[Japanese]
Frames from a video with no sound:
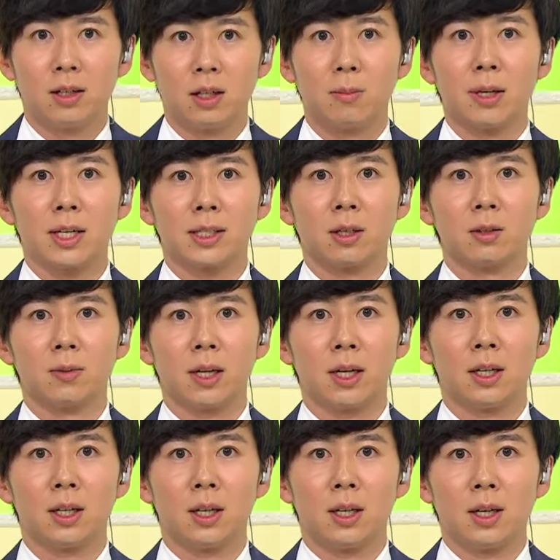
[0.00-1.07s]
山田さん
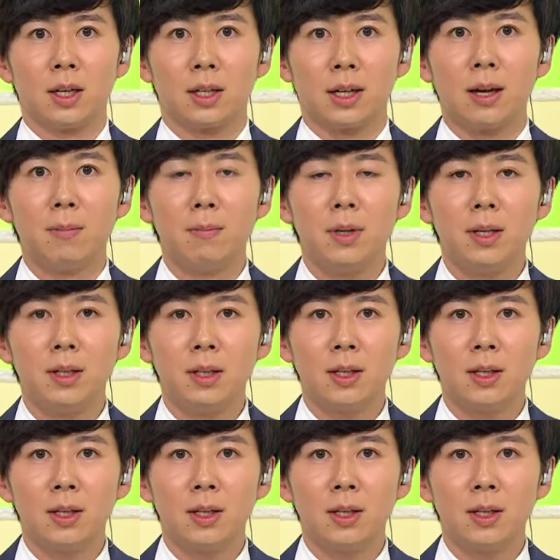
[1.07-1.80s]
は県民